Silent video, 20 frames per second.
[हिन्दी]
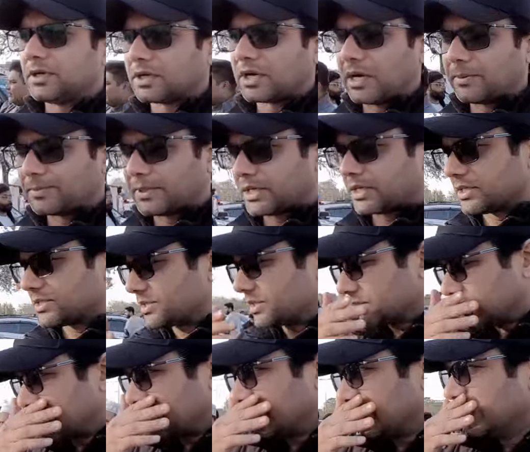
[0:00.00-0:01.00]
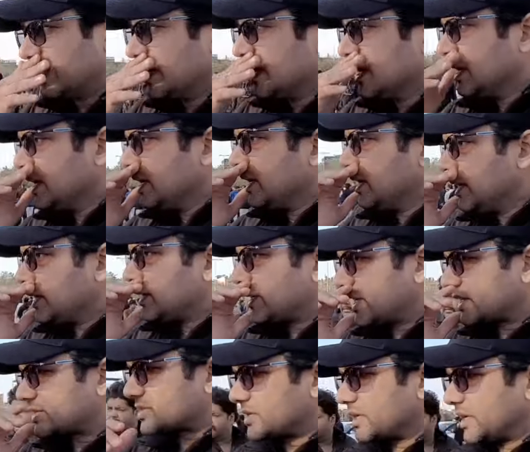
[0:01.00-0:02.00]
रबता कर सकते हैं
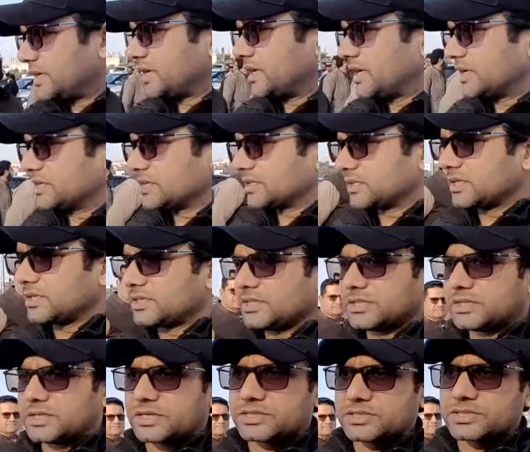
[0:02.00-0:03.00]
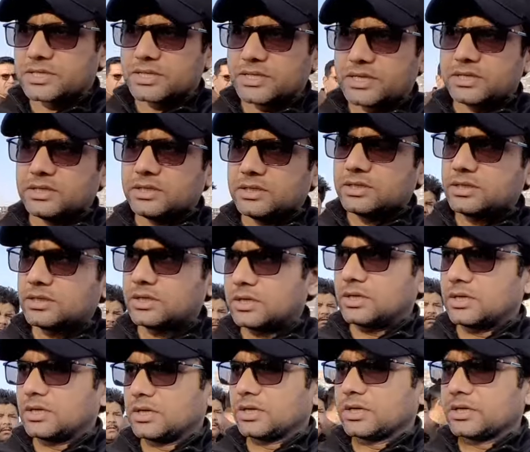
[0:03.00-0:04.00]
नेक्स्ट गाड़ी आदत है जी टक्सन है
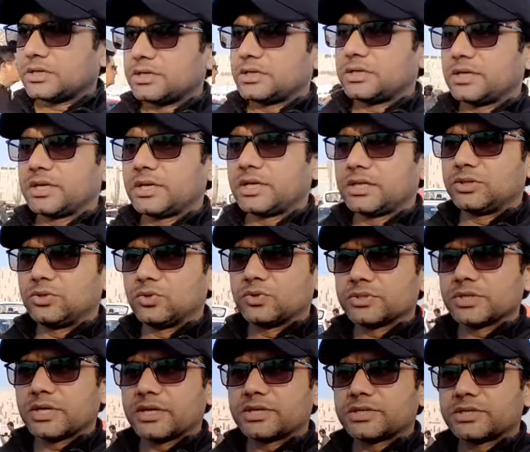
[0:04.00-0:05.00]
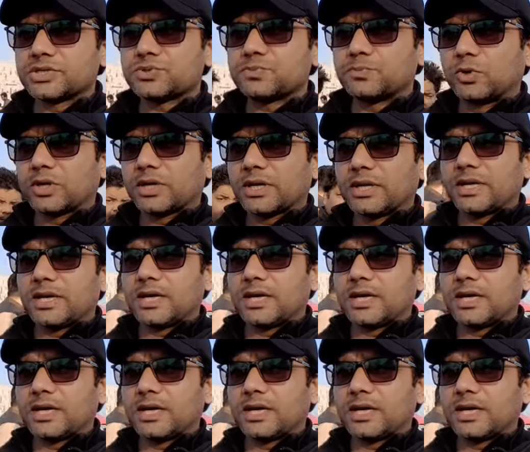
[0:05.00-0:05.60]
ये 2021 मॉडल